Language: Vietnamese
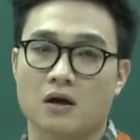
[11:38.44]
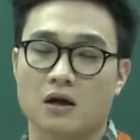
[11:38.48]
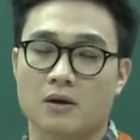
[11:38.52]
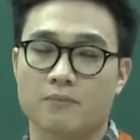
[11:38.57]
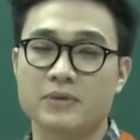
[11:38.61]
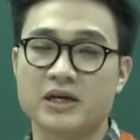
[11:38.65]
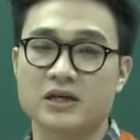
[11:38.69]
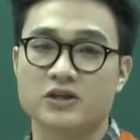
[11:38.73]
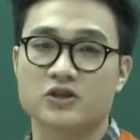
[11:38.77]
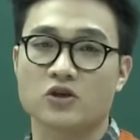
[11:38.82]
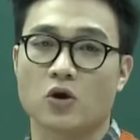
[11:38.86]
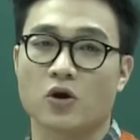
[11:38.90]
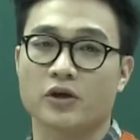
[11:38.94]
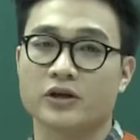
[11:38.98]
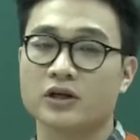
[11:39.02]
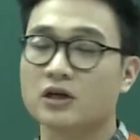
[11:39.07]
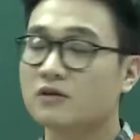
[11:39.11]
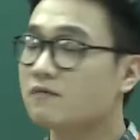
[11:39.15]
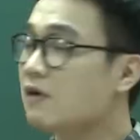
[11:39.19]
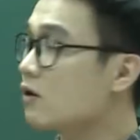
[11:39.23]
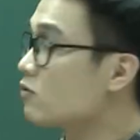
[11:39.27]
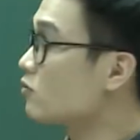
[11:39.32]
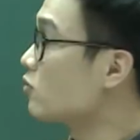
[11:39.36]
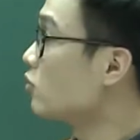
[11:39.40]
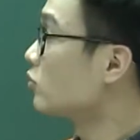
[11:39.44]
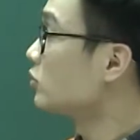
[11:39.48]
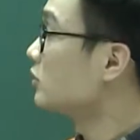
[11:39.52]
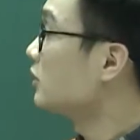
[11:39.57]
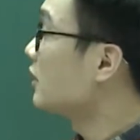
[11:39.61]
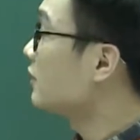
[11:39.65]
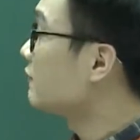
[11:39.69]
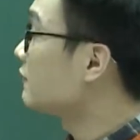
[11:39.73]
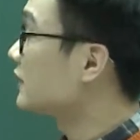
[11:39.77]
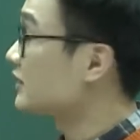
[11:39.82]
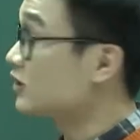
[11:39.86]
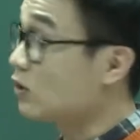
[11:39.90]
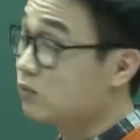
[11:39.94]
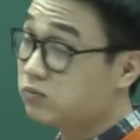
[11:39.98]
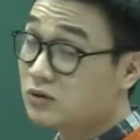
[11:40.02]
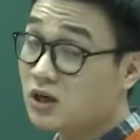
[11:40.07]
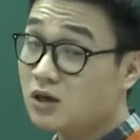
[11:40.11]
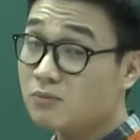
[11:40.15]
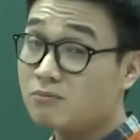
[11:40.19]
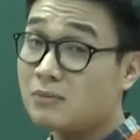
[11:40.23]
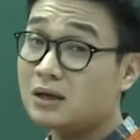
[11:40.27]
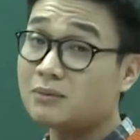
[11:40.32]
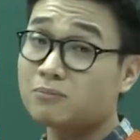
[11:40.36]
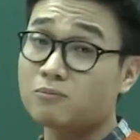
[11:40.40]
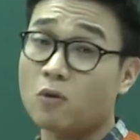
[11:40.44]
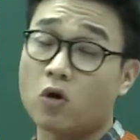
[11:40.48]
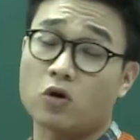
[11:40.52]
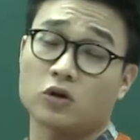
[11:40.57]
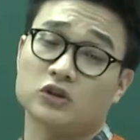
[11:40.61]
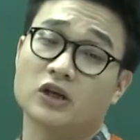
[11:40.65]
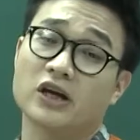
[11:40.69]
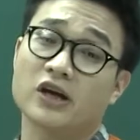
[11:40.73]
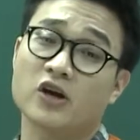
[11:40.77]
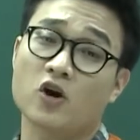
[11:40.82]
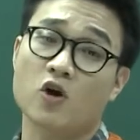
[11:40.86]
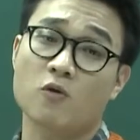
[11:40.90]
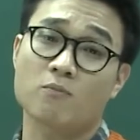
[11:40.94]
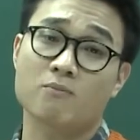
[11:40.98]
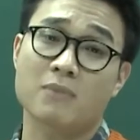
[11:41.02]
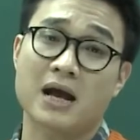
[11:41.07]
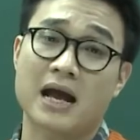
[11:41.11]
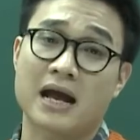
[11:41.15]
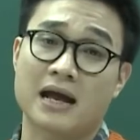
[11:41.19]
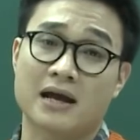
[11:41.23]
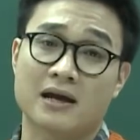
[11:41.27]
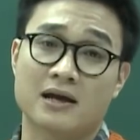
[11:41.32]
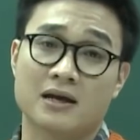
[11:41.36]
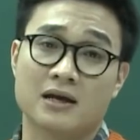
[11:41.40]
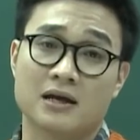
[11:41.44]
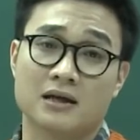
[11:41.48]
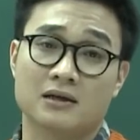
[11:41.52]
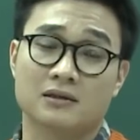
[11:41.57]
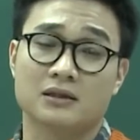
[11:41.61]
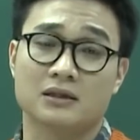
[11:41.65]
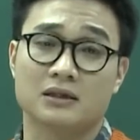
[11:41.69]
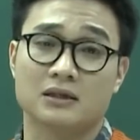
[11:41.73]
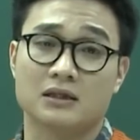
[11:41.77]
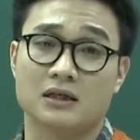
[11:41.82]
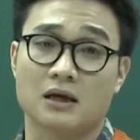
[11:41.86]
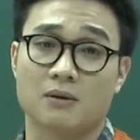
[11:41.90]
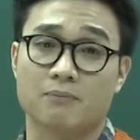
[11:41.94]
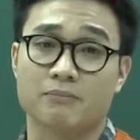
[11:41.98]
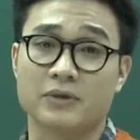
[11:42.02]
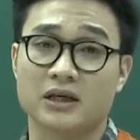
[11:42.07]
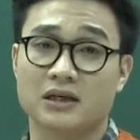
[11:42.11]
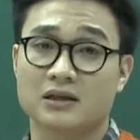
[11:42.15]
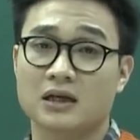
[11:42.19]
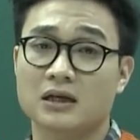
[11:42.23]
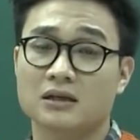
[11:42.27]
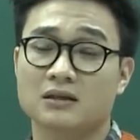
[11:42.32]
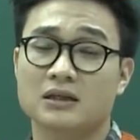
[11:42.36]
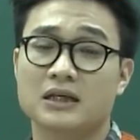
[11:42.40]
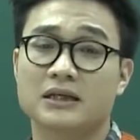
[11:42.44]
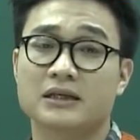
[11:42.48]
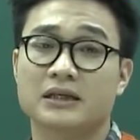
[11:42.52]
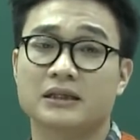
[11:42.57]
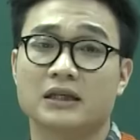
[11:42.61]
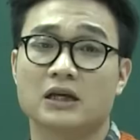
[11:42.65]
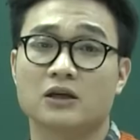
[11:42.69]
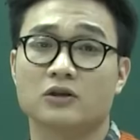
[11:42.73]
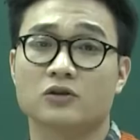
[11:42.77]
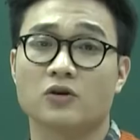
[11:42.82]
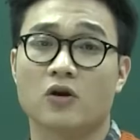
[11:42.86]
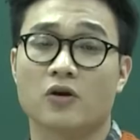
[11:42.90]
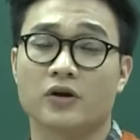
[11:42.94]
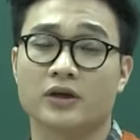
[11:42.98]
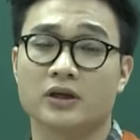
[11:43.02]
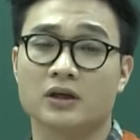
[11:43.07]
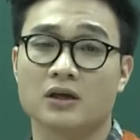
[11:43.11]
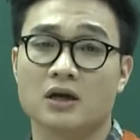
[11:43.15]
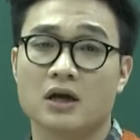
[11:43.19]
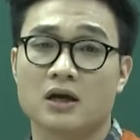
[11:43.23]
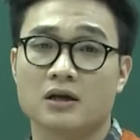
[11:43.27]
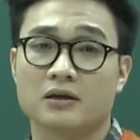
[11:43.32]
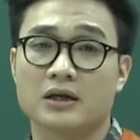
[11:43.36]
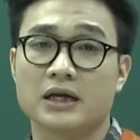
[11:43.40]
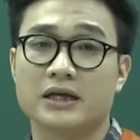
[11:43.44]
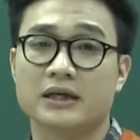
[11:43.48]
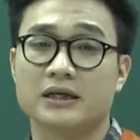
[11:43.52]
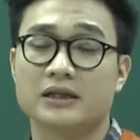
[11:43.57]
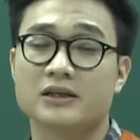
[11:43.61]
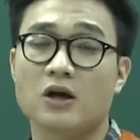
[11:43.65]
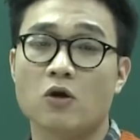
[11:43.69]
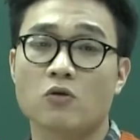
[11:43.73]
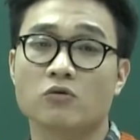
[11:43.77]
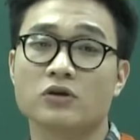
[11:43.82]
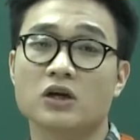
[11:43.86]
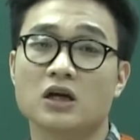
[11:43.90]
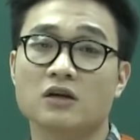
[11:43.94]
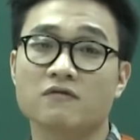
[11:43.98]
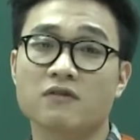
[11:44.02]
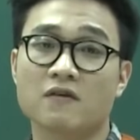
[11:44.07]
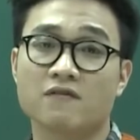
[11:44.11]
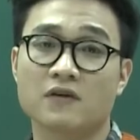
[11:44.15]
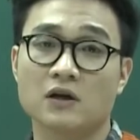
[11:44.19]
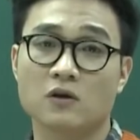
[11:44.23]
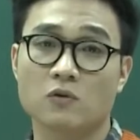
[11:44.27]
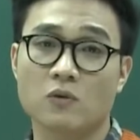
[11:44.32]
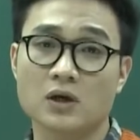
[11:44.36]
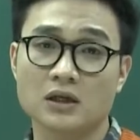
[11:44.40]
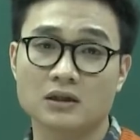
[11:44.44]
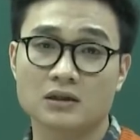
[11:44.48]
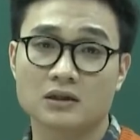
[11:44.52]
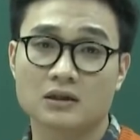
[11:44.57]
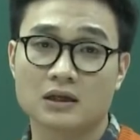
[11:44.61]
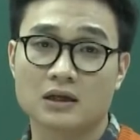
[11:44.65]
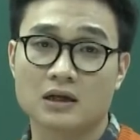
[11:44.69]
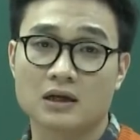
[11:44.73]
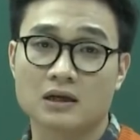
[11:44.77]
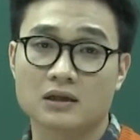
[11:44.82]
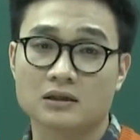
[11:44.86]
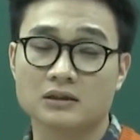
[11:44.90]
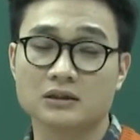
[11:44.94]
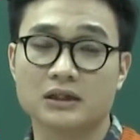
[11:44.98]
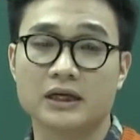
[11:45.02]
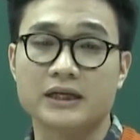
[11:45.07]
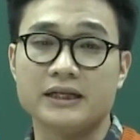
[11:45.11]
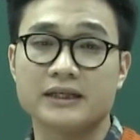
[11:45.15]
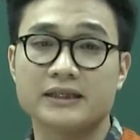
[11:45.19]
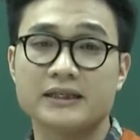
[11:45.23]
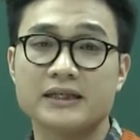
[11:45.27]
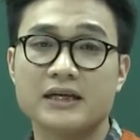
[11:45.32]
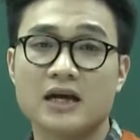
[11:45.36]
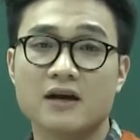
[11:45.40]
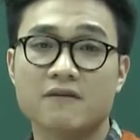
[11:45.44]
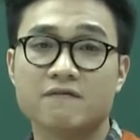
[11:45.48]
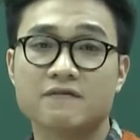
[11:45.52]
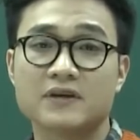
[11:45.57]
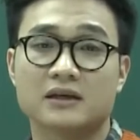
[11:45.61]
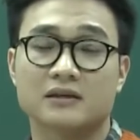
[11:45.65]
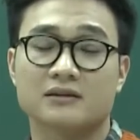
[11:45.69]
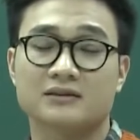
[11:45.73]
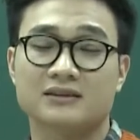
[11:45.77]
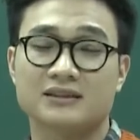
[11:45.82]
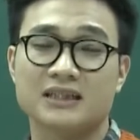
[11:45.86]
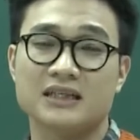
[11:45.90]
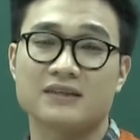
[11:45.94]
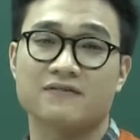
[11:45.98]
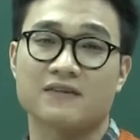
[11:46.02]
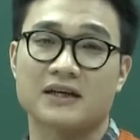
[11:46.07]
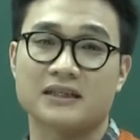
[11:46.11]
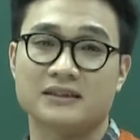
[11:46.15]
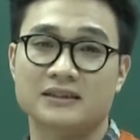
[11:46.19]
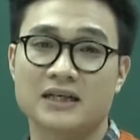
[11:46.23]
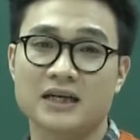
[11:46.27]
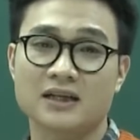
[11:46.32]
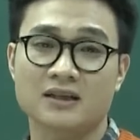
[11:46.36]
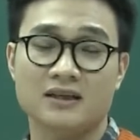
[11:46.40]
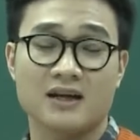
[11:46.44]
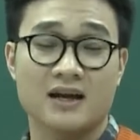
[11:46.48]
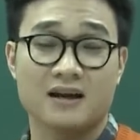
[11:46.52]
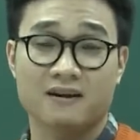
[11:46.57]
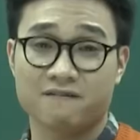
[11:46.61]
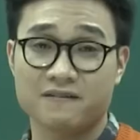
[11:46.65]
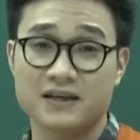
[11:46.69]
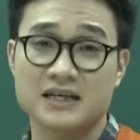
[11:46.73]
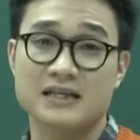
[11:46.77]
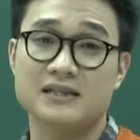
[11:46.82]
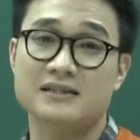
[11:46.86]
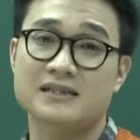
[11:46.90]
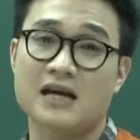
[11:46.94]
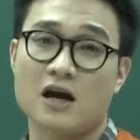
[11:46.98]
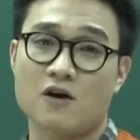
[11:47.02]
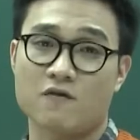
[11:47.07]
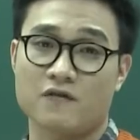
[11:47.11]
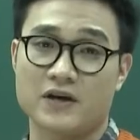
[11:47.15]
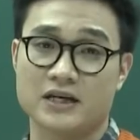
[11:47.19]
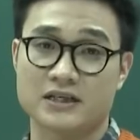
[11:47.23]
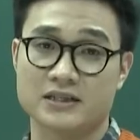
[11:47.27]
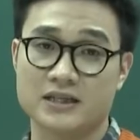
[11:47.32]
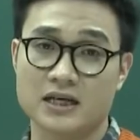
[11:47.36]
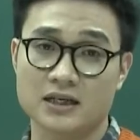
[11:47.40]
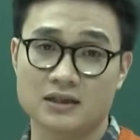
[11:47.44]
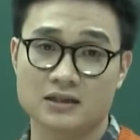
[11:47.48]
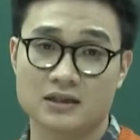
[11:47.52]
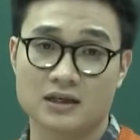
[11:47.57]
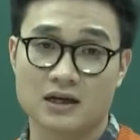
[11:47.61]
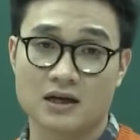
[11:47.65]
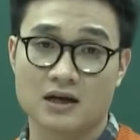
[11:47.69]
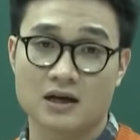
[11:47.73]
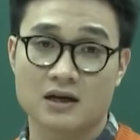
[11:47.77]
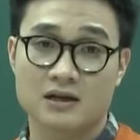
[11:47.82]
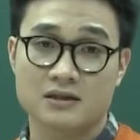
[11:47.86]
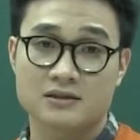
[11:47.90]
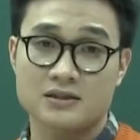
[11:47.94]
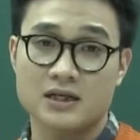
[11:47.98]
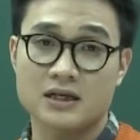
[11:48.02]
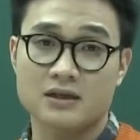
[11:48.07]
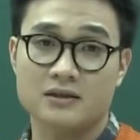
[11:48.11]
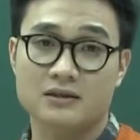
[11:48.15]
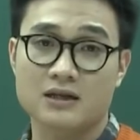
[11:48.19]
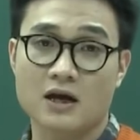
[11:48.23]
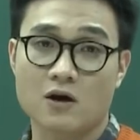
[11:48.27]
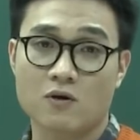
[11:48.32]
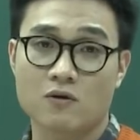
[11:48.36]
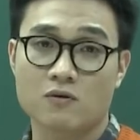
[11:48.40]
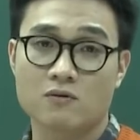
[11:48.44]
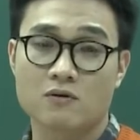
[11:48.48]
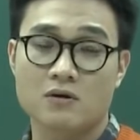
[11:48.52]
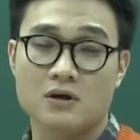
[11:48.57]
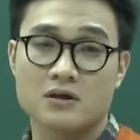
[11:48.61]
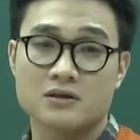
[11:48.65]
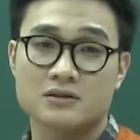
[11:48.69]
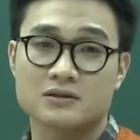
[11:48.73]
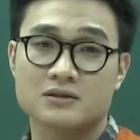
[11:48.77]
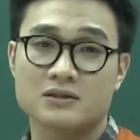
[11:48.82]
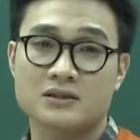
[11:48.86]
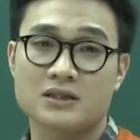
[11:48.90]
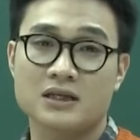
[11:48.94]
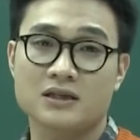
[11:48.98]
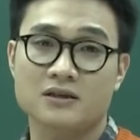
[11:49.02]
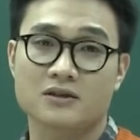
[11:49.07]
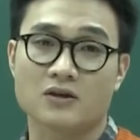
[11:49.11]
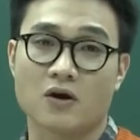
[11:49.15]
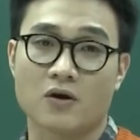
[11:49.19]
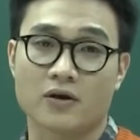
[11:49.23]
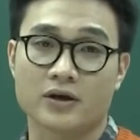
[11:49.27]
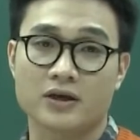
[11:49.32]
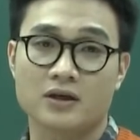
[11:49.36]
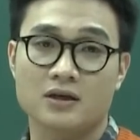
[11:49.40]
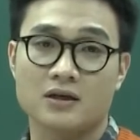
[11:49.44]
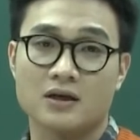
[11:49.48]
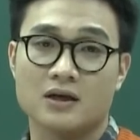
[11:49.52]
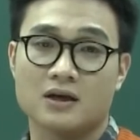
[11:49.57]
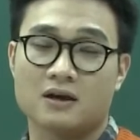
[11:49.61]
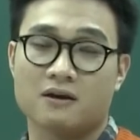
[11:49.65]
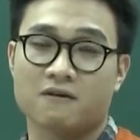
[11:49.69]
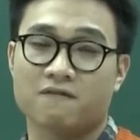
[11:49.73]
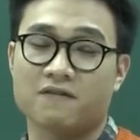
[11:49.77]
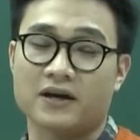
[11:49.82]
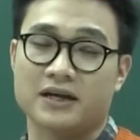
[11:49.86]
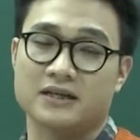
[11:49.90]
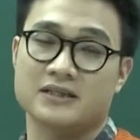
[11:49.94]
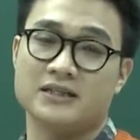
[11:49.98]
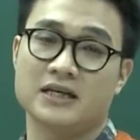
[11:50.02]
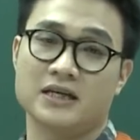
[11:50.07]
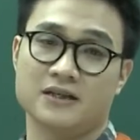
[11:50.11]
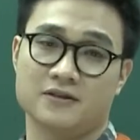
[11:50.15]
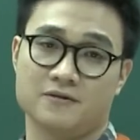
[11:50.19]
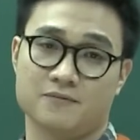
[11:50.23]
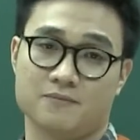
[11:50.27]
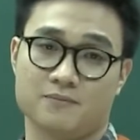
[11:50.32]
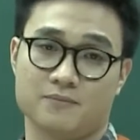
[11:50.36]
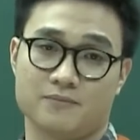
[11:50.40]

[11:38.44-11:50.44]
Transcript: bị trói đứng vào cột và dòng nước mắt bò xuống hõm má thì Mỹ cất lên cái tiếng nói đầy đau đớn và phẫn uất. Người kia việc gì phải chết, vì sao phải chết, chết đau, chết đói, phải chết.